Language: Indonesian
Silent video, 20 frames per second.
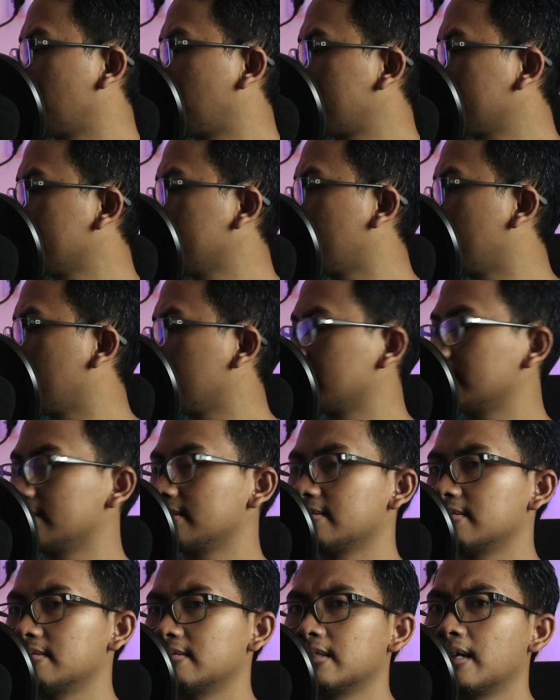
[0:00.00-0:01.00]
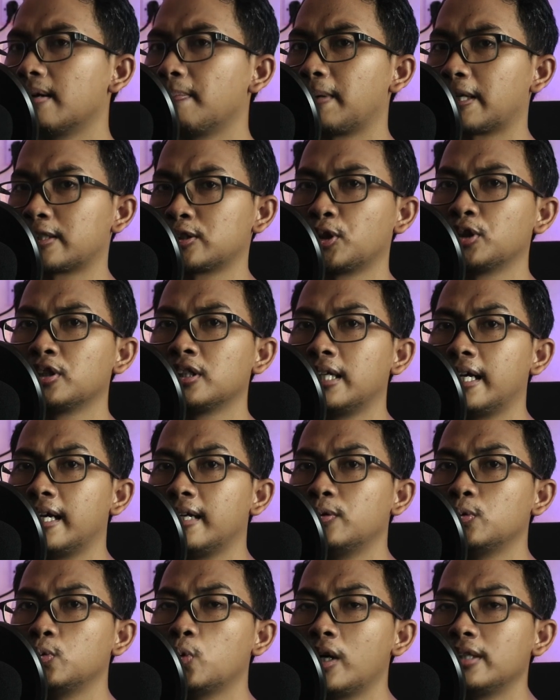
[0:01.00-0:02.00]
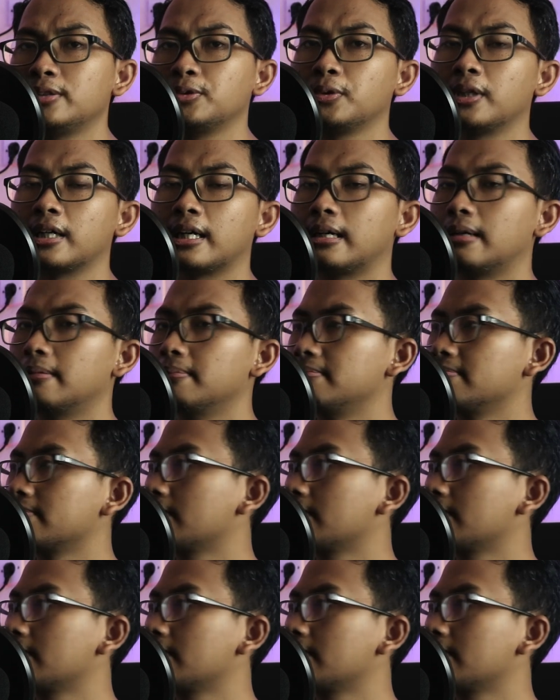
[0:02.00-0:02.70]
kemarin yang Plexon G2 juga